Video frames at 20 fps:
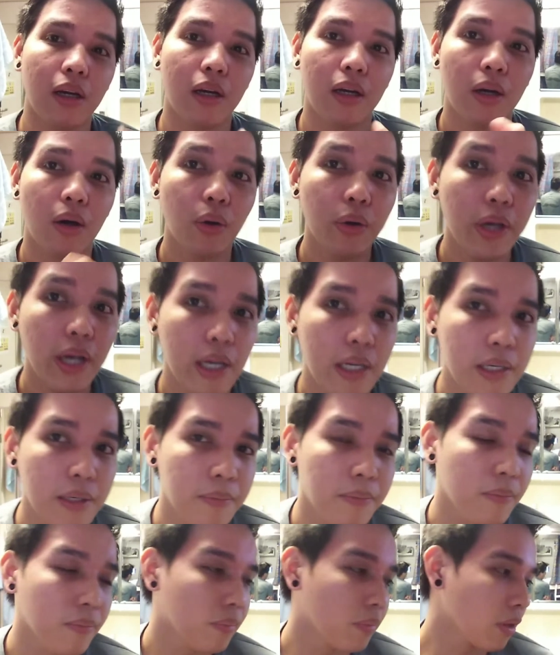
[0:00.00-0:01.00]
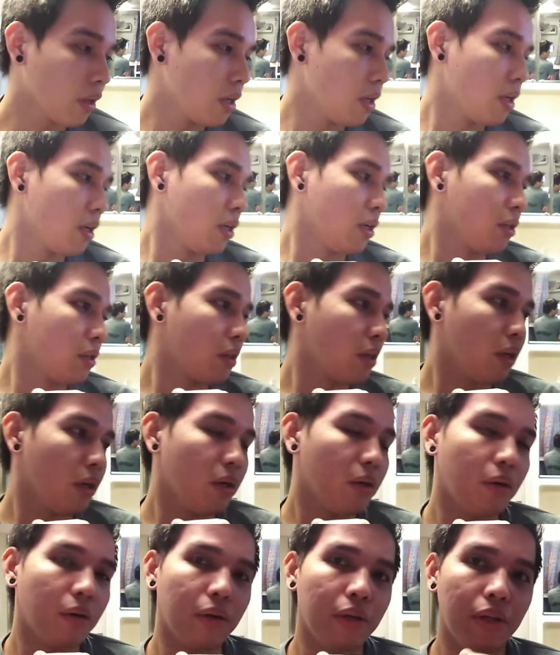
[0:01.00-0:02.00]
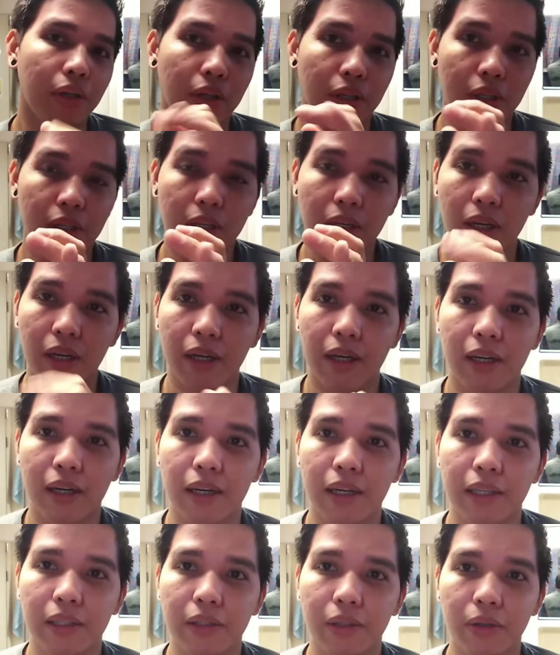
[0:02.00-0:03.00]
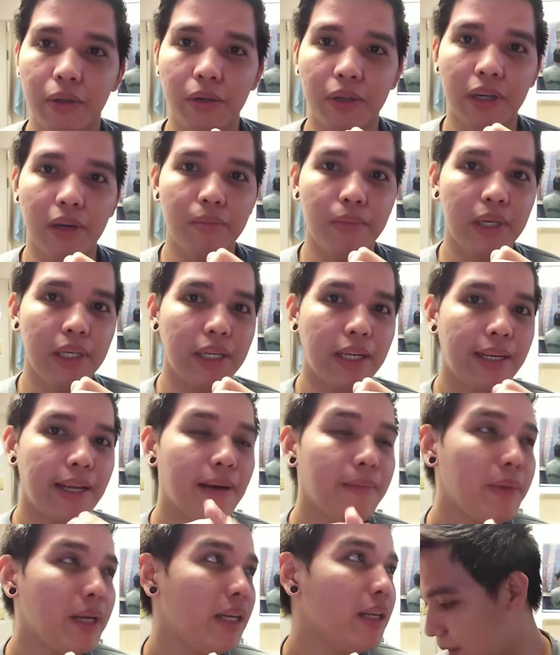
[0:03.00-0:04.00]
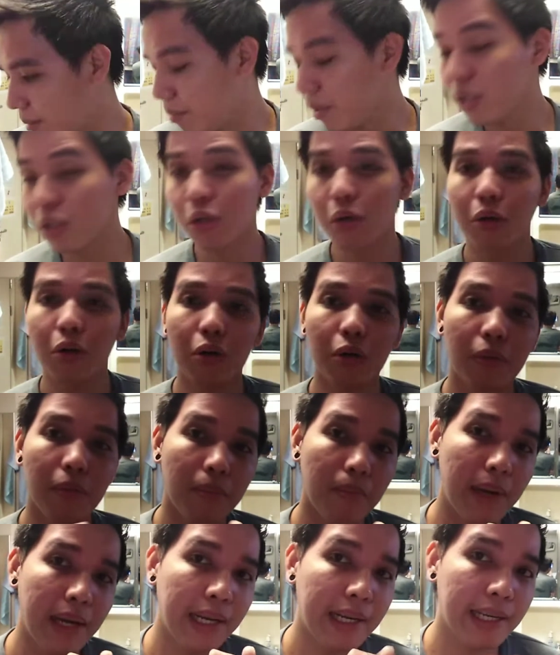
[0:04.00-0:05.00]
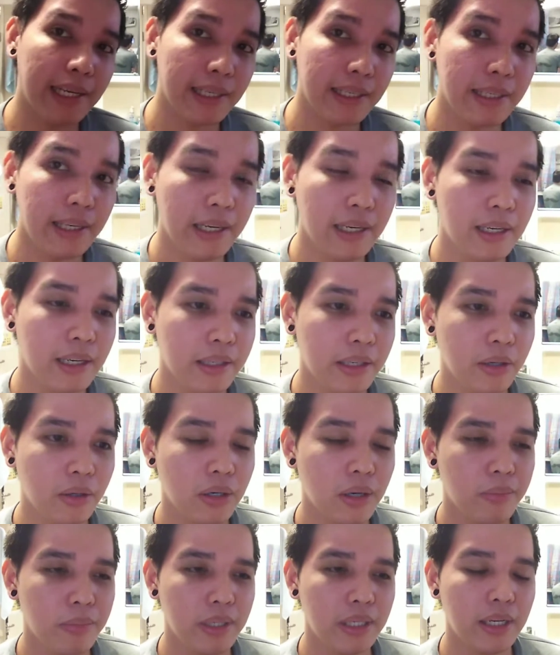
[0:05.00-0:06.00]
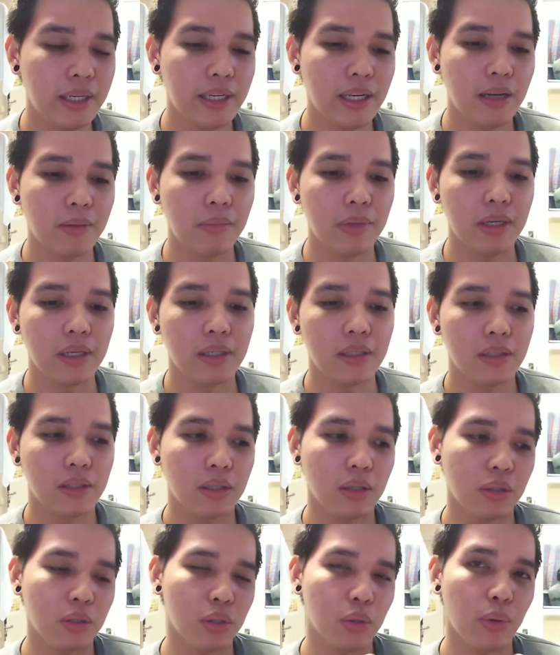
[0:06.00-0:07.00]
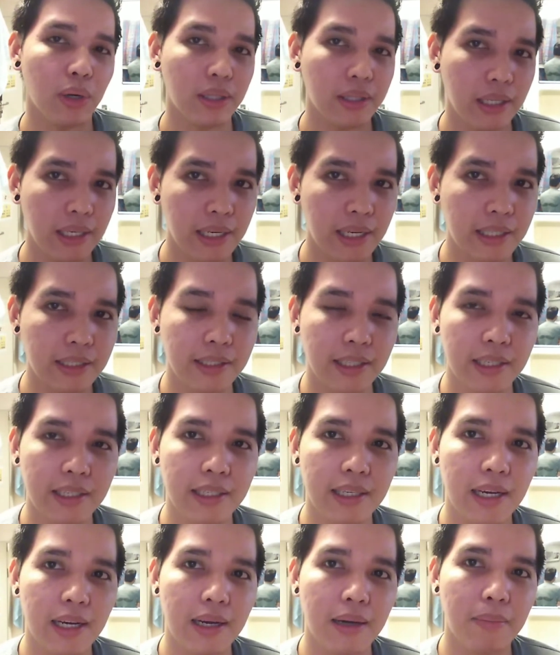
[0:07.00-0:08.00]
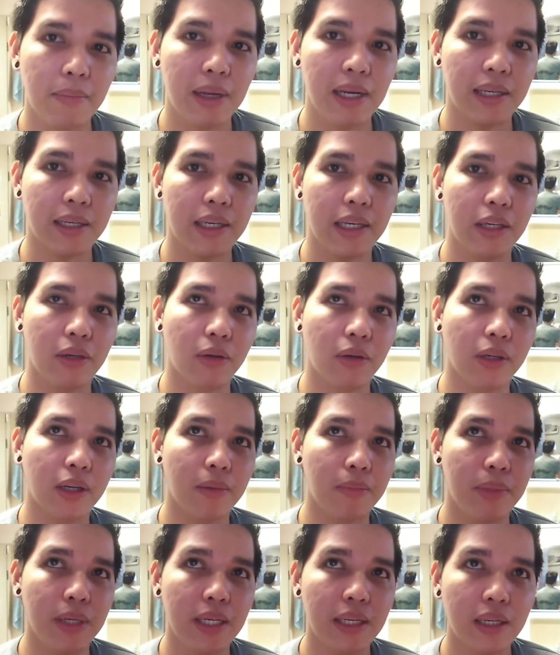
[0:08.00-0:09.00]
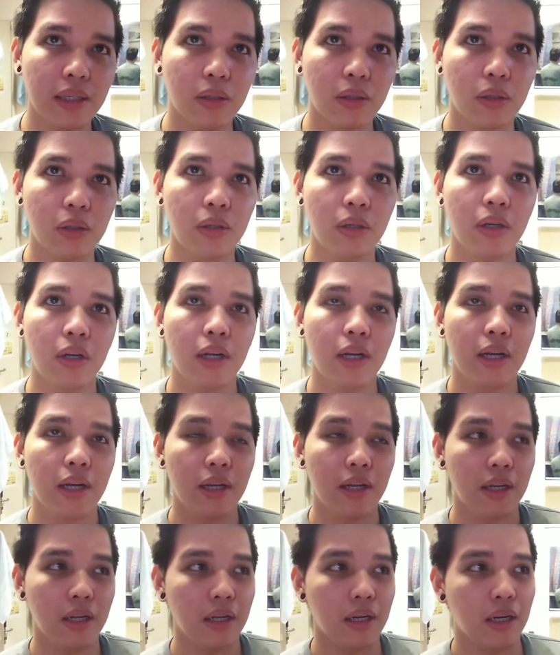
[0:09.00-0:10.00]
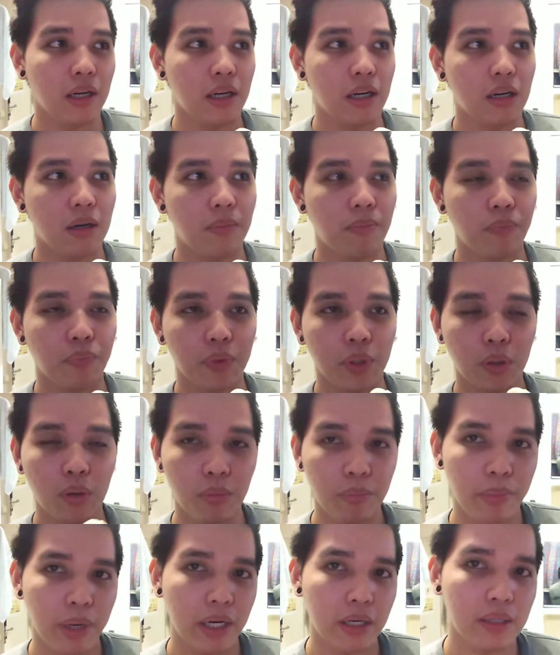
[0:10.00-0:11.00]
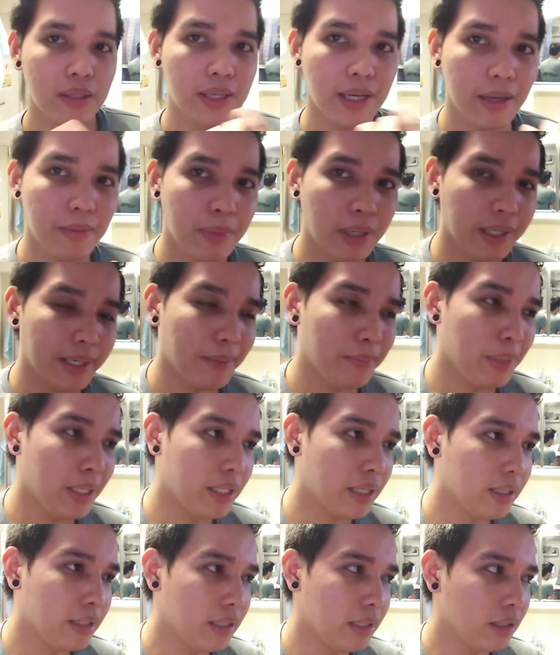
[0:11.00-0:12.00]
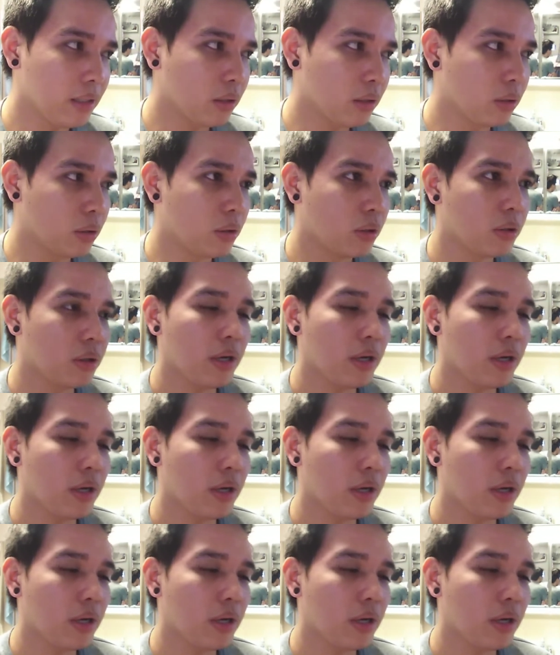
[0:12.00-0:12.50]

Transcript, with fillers: Okay. So, yun. Uh, ito yung kabina namin. Uh, medyo may kalakihan lang yung kabina namin. So, swerte lang din na malaki yung kabina ko um, compared sa ibang kabina dito.